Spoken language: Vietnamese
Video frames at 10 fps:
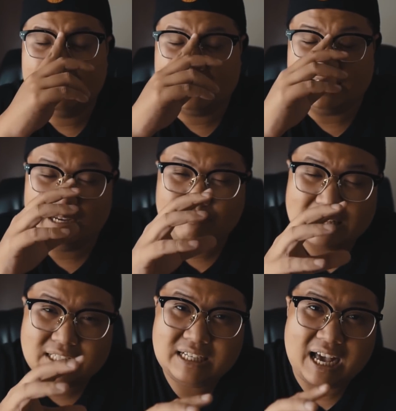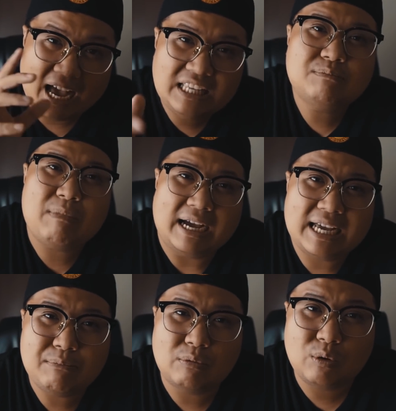thì hôm nay tân kể cho các bạn
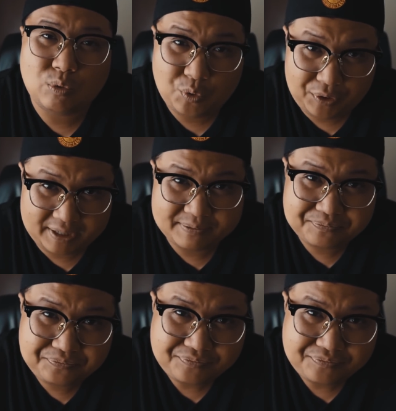nghe một câu chuyện